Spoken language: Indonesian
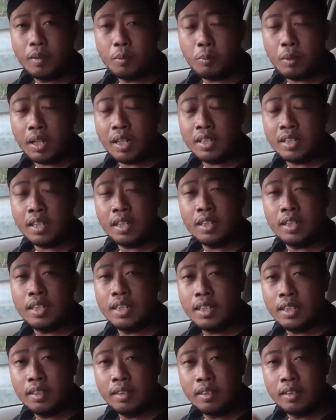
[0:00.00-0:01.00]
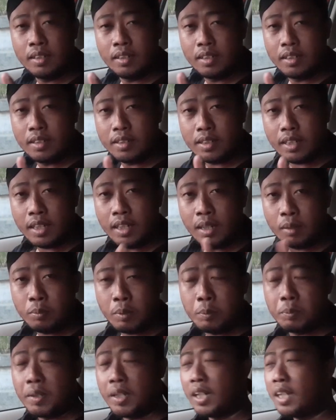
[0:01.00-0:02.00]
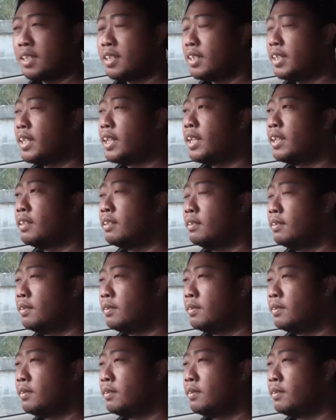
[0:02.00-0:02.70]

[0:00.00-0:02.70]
makanya ini saya beberkan sedikit